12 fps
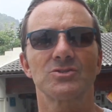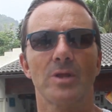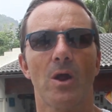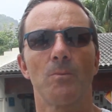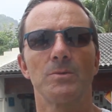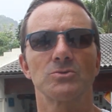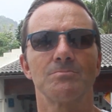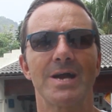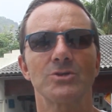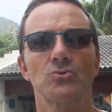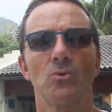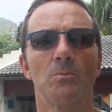às traumas
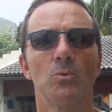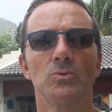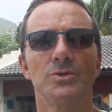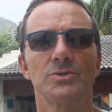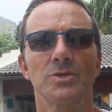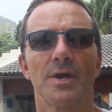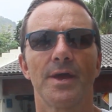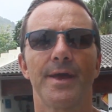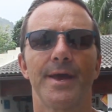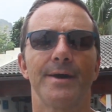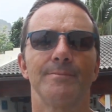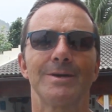mais comuns,
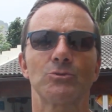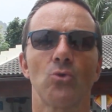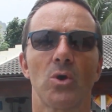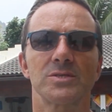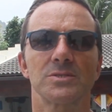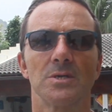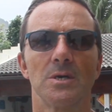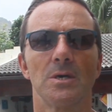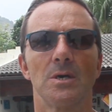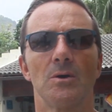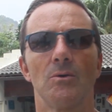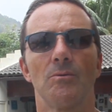é uma
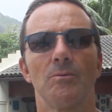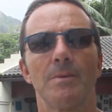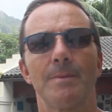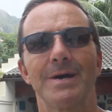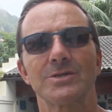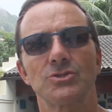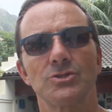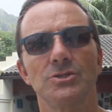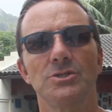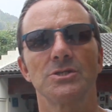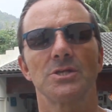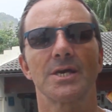torção, uma
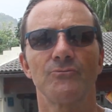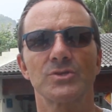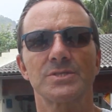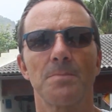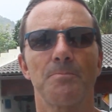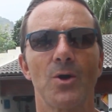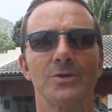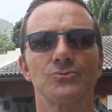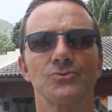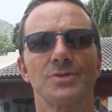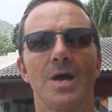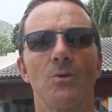batida, você
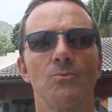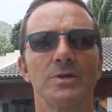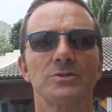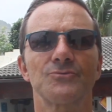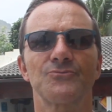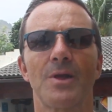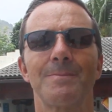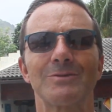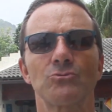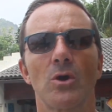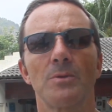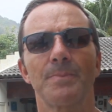pode usar um
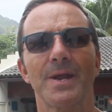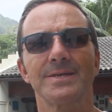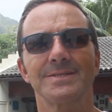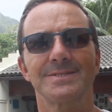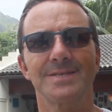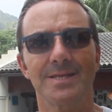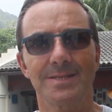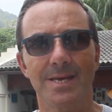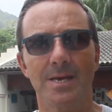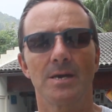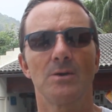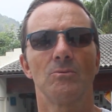anti-inflamatório para
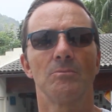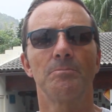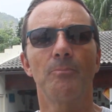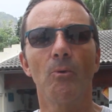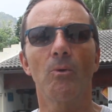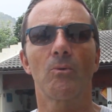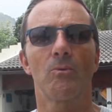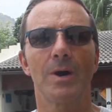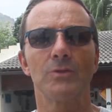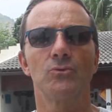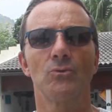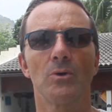ceder um
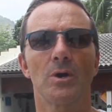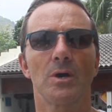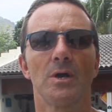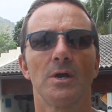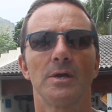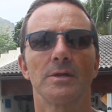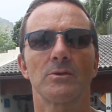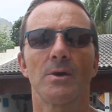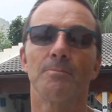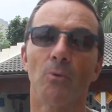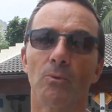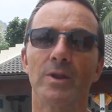pouco a dor. Então
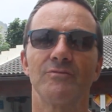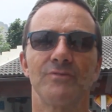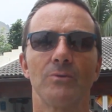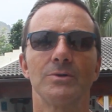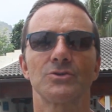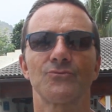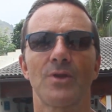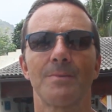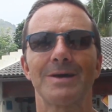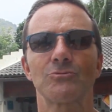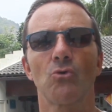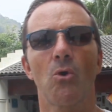é bom levar um
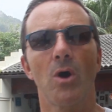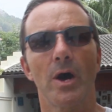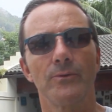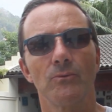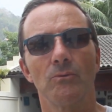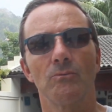anti-inflamatório,